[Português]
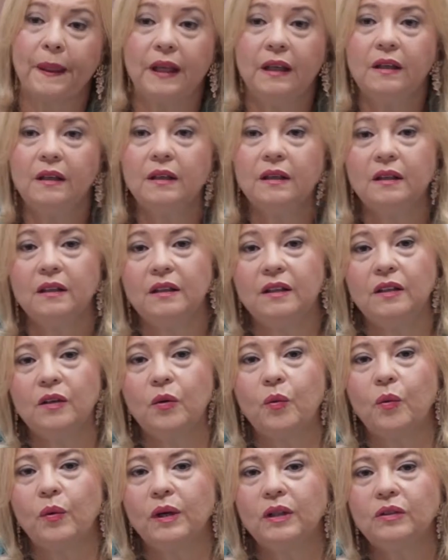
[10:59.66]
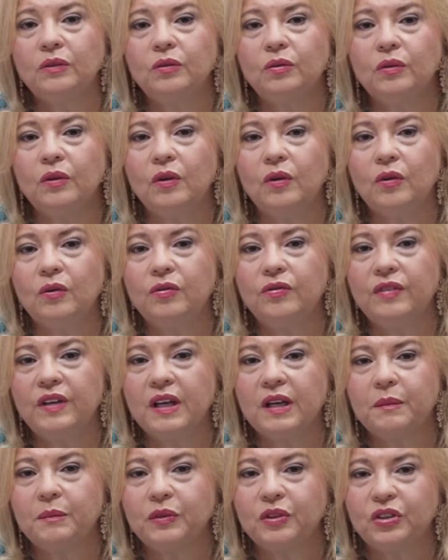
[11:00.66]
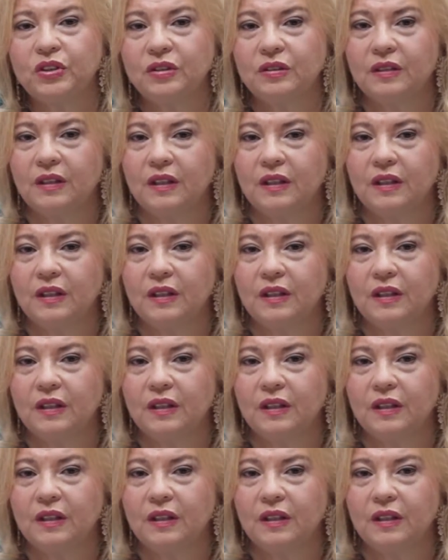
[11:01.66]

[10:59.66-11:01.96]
graças e a Deus. E enquanto houvermos